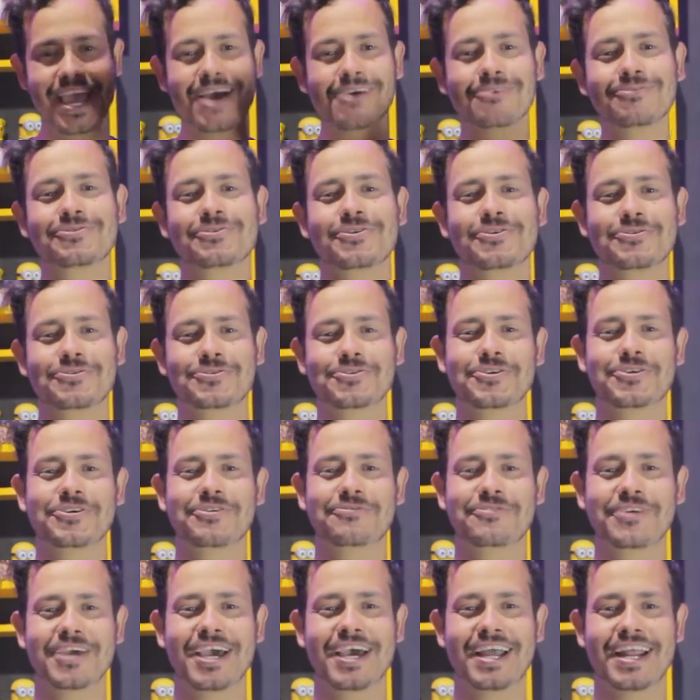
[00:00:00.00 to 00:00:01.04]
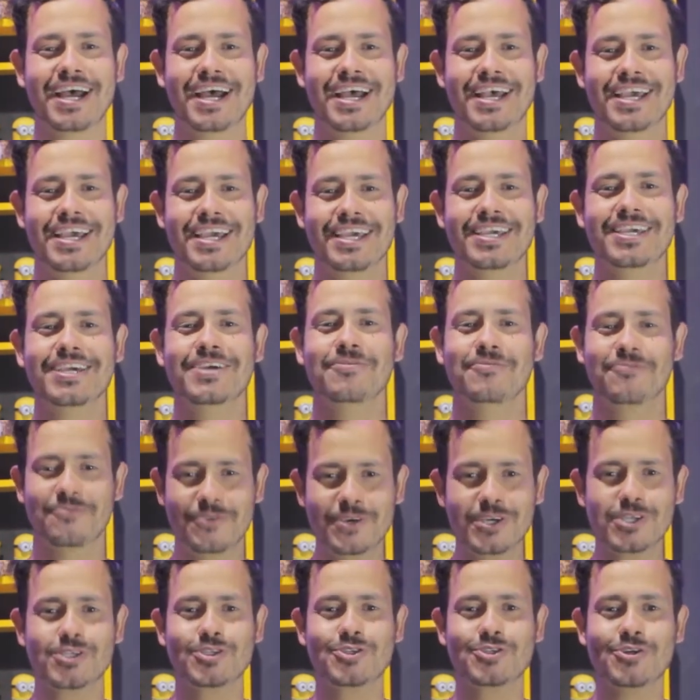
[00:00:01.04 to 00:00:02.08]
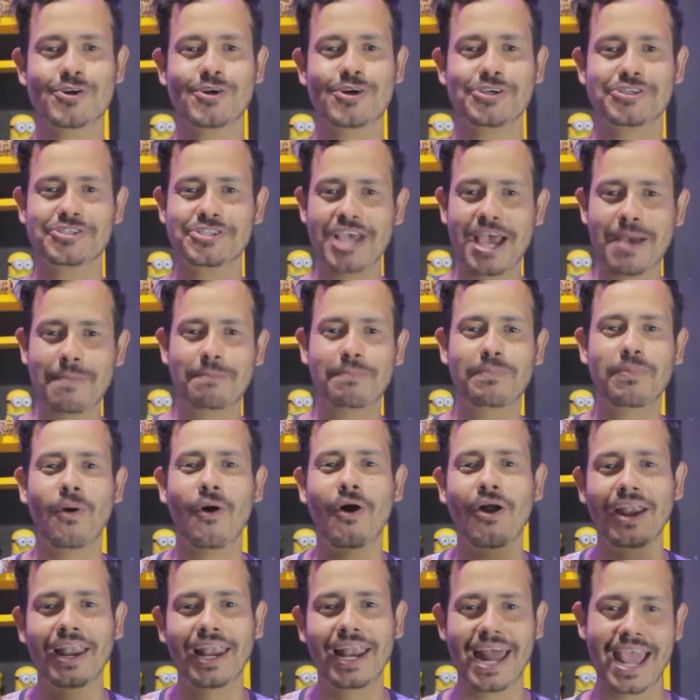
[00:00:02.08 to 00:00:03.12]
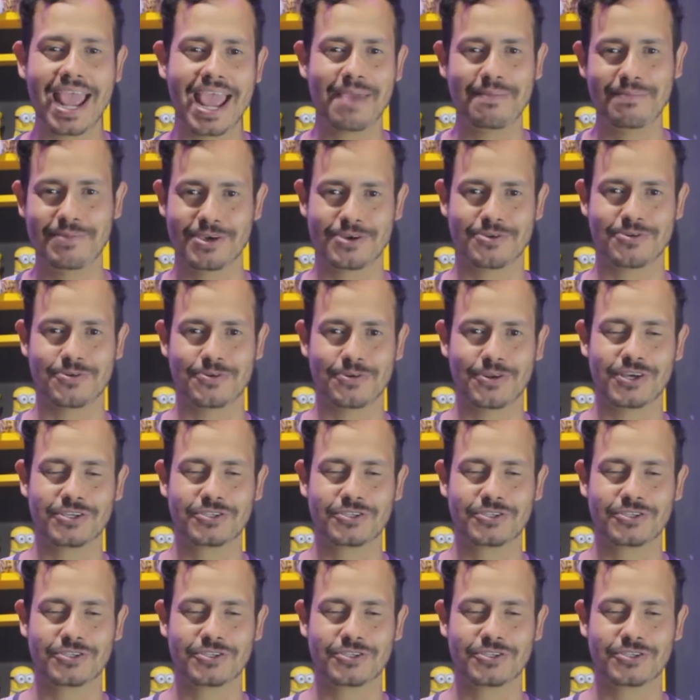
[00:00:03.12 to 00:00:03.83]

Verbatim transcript: Eu sou Júnior Vieira e o vídeo de hoje é polêmico.